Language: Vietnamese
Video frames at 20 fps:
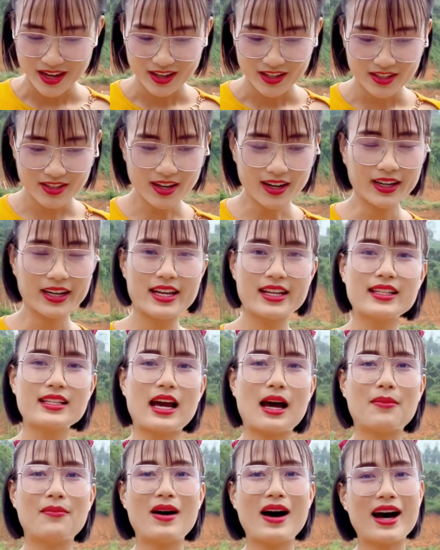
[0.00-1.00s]
Trước khi
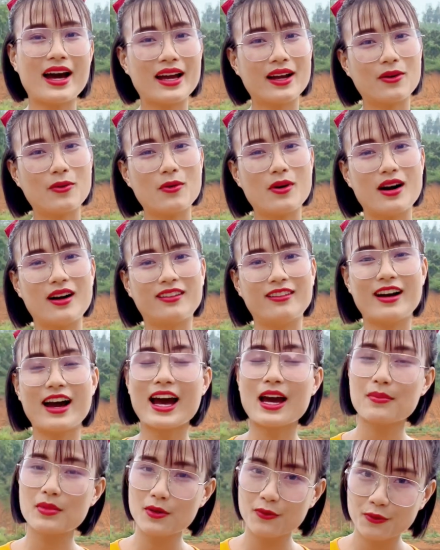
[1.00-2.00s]
trả bài khoảng
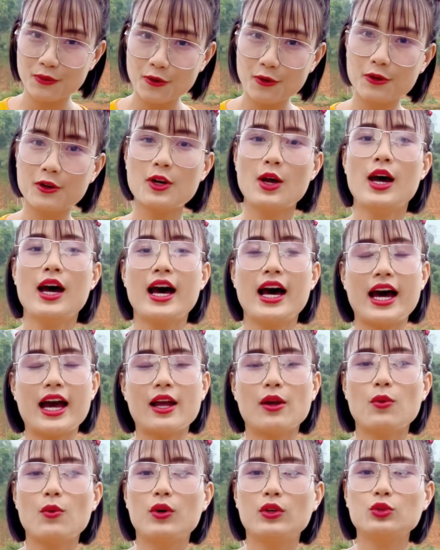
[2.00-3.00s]
20 phút,
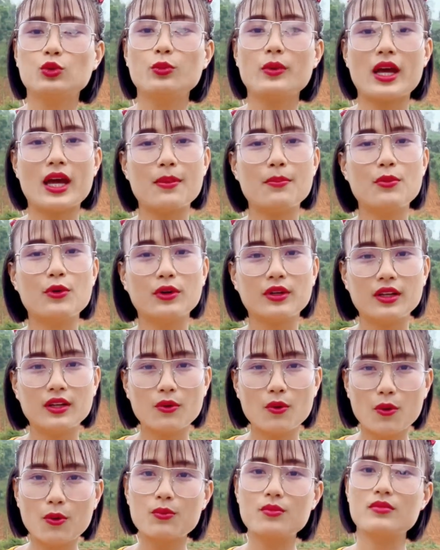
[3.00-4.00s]
anh uống giúp em một
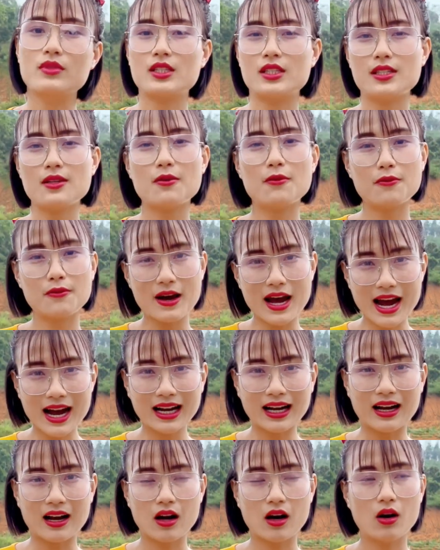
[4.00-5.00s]
ngụm rượu
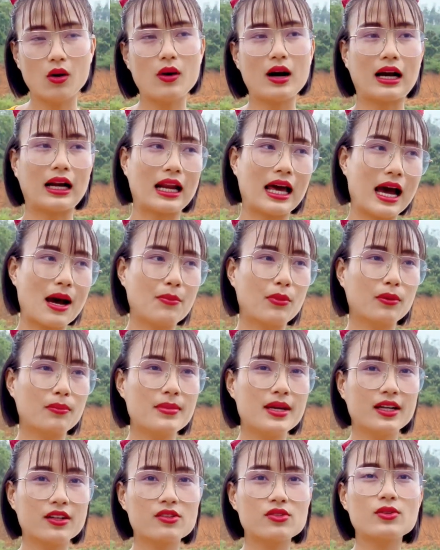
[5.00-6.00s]
vang hoặc là một
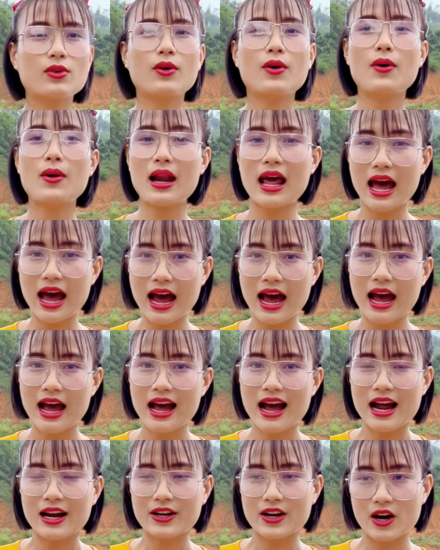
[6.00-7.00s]
miếng sô cô la,
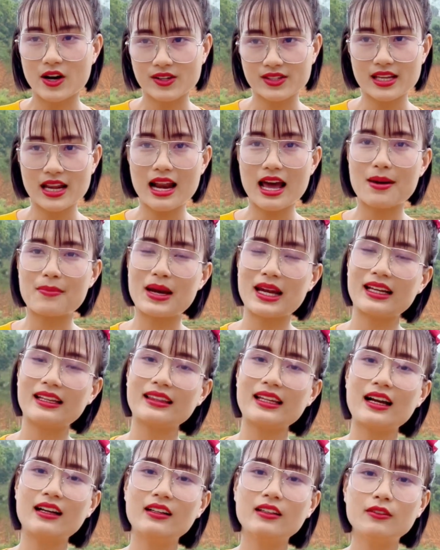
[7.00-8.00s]
nó sẽ làm anh
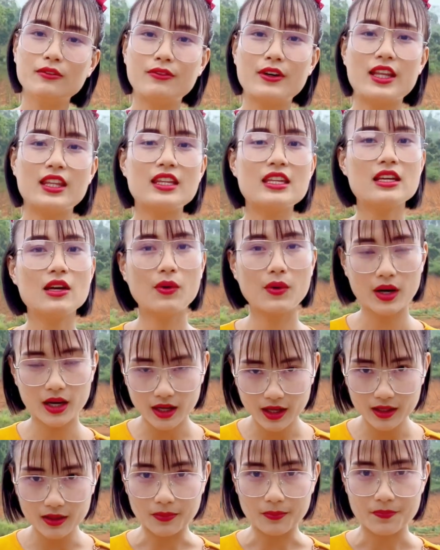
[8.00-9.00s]
tăng hưng phấn nhiều
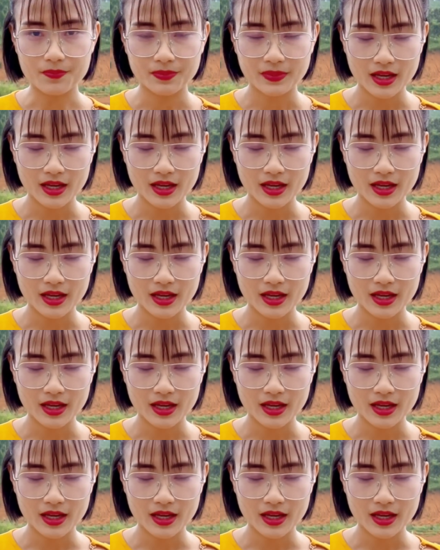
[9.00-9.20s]
hơn.